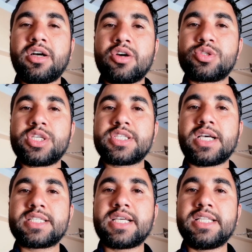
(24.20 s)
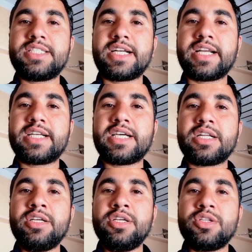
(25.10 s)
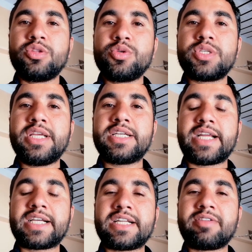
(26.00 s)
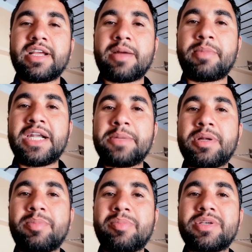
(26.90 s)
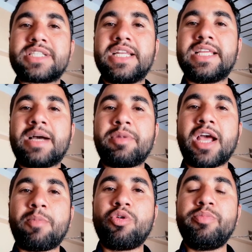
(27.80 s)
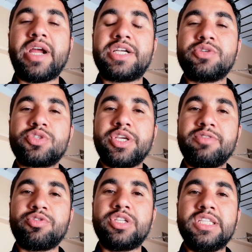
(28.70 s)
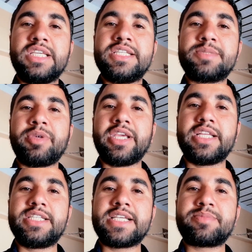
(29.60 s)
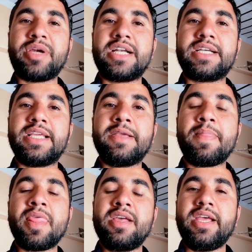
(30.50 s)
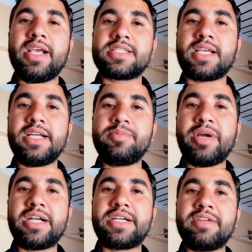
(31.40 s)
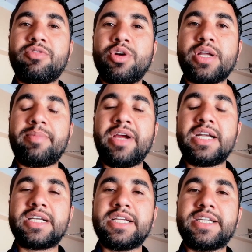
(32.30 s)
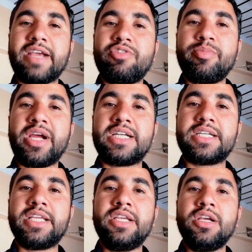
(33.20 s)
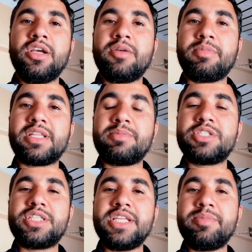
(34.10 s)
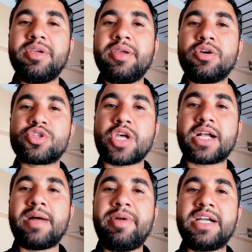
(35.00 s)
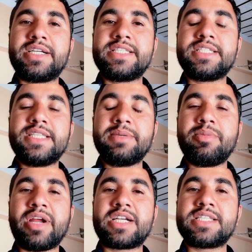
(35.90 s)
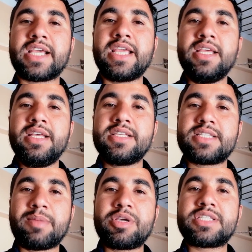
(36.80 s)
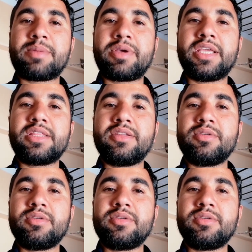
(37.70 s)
और उसके साथ साथ जनरेटर दूसरे ट्रैक्टर वगैरह मल्टीपल पर्पज़ के लिए हमने आपको बैटरी उसकी इन्फो दी थी जिसमें ए बैटरी एक्साइड बैटरी वोल्टा बैटरी डैवो बैटरी मतलब जितनी भी उसाका बैटरीज जितनी भी बैटरीज हैं सब की सब की